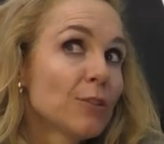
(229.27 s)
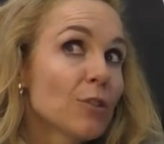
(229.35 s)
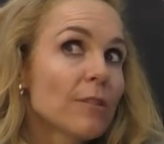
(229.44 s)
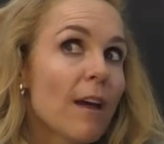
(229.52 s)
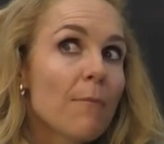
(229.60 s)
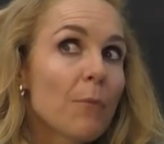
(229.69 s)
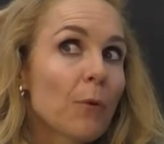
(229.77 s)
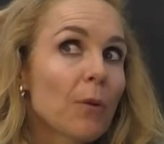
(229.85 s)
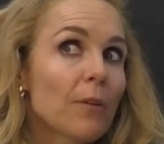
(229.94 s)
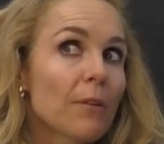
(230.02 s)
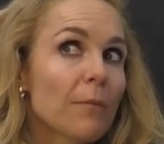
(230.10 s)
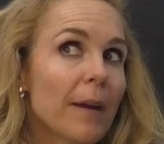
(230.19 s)
Yo estaba
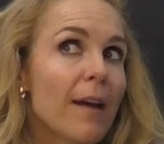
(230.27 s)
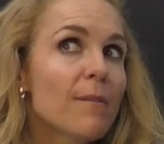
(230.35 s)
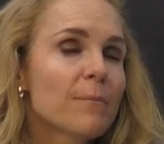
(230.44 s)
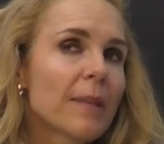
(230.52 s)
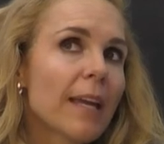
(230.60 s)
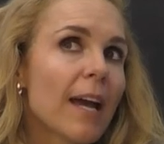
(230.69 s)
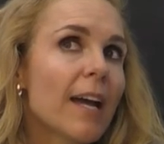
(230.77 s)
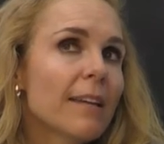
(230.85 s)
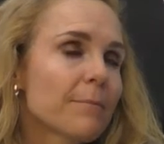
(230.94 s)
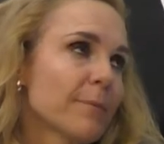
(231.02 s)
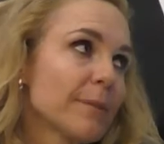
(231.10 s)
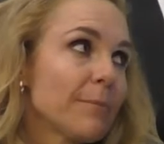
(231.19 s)
muy, parado, de que,
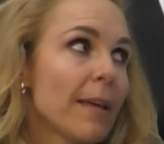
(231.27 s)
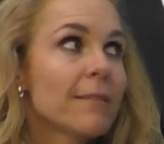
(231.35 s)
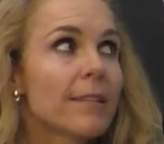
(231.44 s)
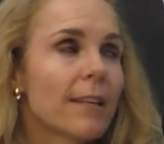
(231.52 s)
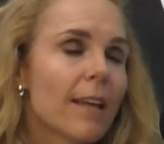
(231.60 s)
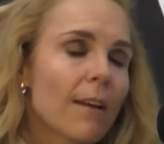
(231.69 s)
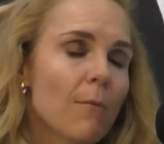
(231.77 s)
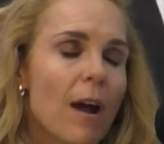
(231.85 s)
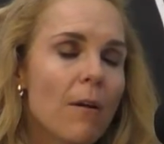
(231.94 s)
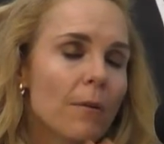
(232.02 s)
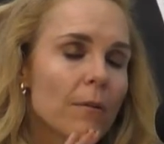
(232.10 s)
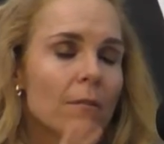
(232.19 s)
ay, pues va a decir que,
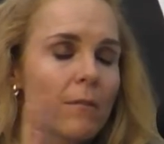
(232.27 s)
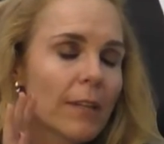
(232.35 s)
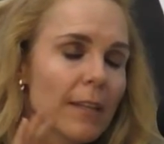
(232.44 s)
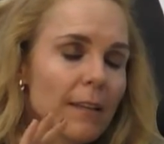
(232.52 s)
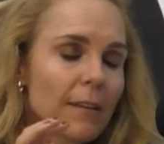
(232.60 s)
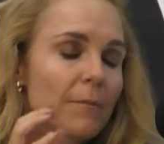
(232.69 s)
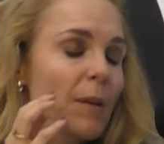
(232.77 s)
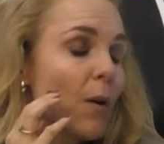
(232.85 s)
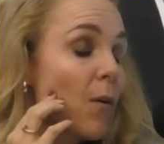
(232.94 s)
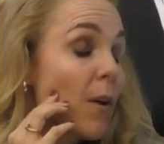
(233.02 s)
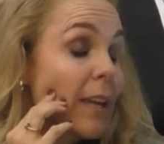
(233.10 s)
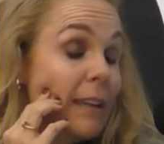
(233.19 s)
wow, ¿no? Y,
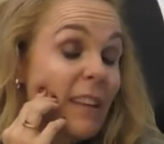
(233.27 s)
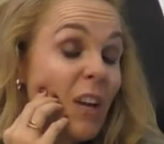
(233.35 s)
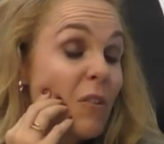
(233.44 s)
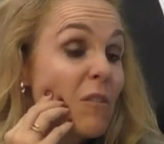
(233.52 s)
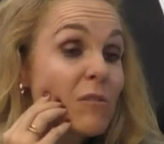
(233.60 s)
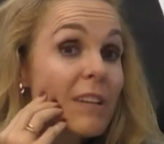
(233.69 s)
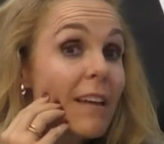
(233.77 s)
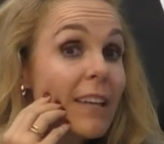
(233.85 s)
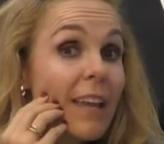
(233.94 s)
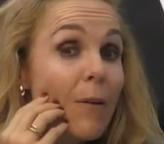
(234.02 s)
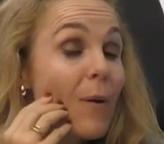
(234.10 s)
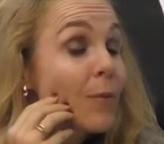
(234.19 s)
dijo, y dijo, no, saben
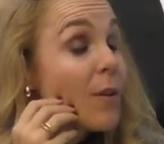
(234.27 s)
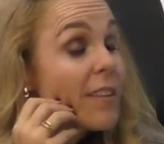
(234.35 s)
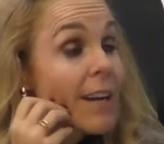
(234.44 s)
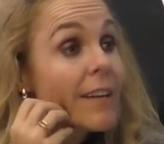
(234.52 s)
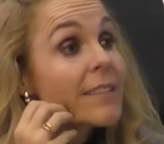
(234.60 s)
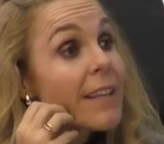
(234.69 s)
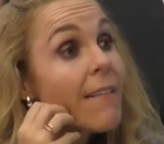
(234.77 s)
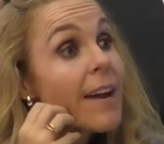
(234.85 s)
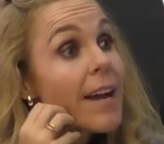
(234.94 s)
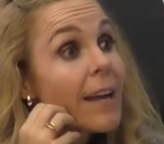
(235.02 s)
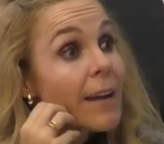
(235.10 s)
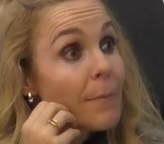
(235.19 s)
que cuando Adriana
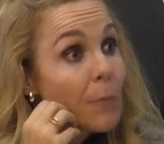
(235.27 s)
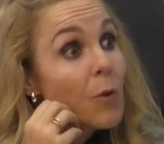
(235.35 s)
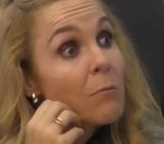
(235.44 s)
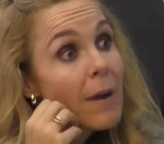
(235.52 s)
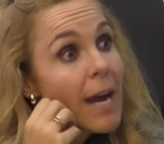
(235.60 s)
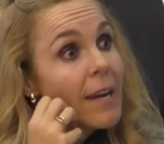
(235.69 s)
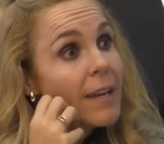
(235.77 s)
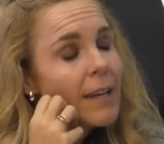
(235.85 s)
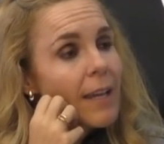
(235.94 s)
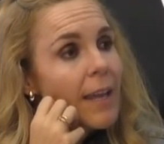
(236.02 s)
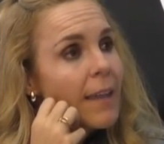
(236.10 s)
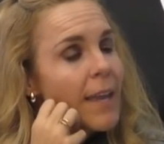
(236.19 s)
estaba muy mal,
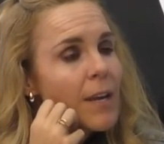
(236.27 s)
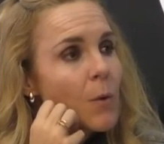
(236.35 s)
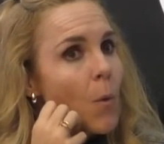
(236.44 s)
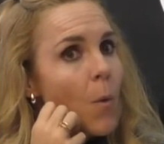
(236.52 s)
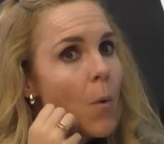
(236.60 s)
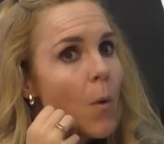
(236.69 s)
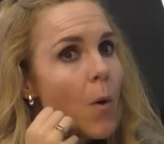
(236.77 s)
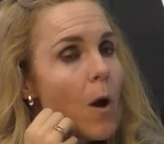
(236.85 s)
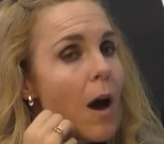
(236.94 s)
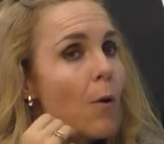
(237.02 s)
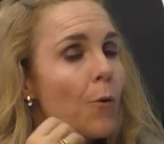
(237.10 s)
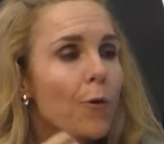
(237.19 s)
ella no
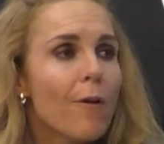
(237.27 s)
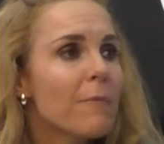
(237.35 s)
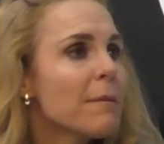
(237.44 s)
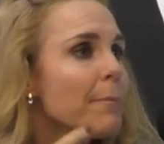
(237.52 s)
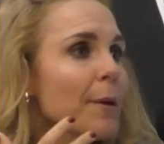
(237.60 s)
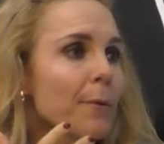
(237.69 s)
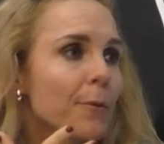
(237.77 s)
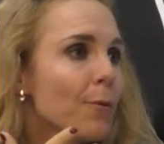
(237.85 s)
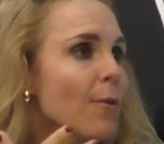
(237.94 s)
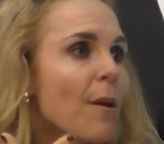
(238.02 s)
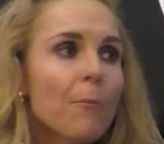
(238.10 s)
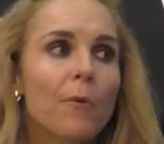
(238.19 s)
acudió a mí, pero yo
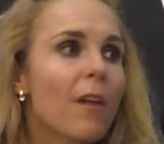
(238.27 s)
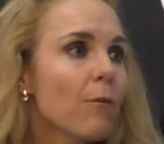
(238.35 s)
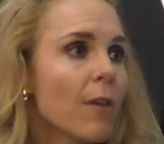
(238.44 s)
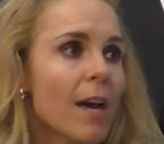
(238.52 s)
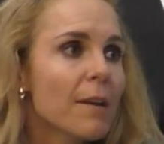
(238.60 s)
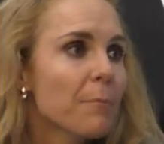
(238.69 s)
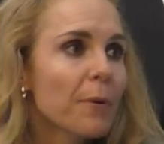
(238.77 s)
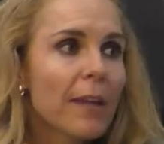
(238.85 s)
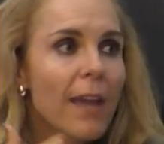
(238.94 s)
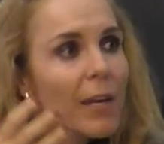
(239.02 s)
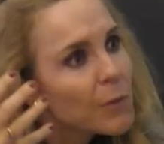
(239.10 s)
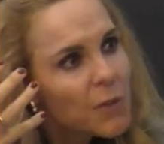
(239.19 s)
no la pude ayudar,
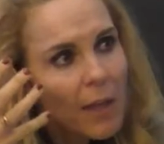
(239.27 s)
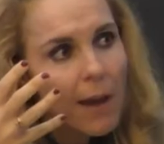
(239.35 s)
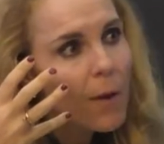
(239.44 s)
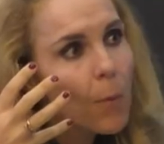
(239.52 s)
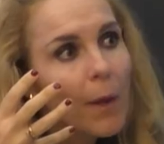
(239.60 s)
porque ella no se daba